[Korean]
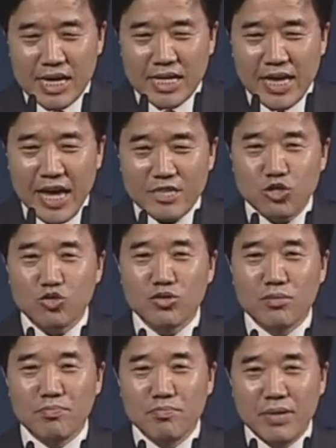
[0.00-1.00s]

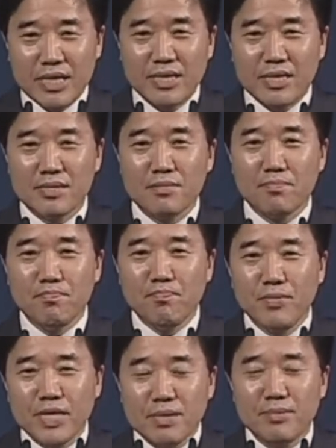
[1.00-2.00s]
예수를 믿는
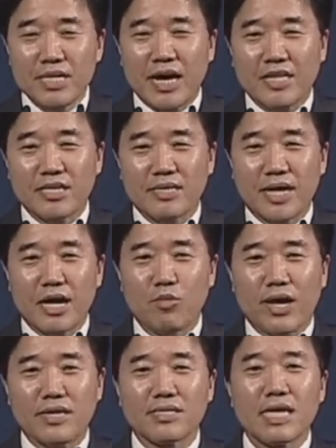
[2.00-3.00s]
믿음을 가졌다라고
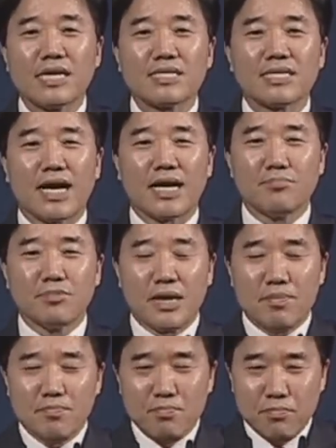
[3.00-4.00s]
하는 사람들의
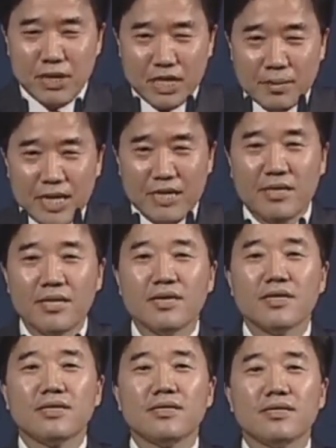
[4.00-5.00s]
믿음을
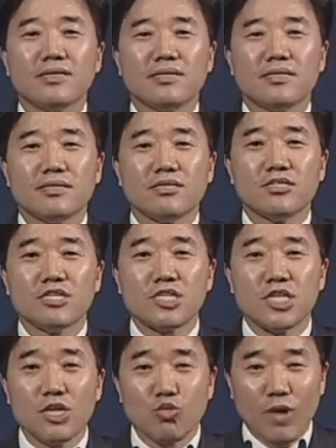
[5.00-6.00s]

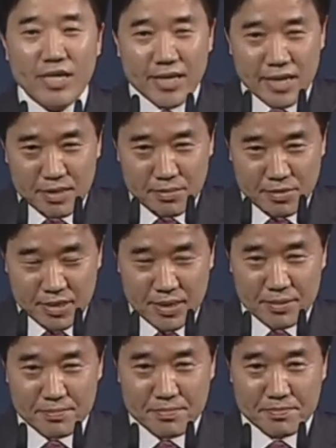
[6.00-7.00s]
청구한다는 겁니다.
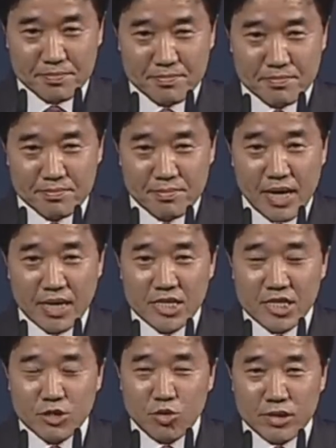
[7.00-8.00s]

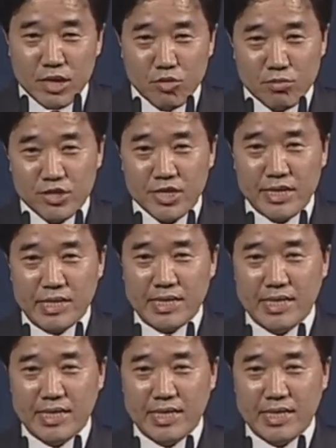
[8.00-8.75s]
시도 때도 없이.